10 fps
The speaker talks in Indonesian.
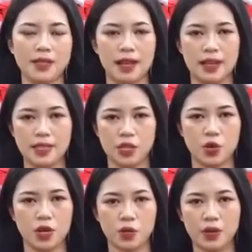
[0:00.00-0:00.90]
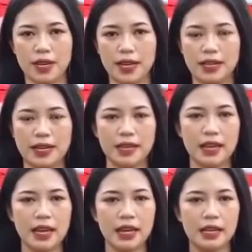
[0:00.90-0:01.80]
Pak Paskalis dan juga saudara dan
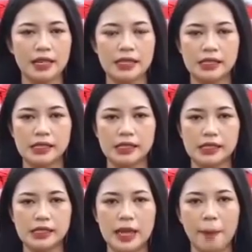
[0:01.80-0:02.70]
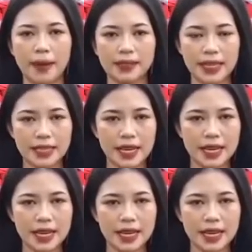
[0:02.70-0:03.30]
e, dampaknya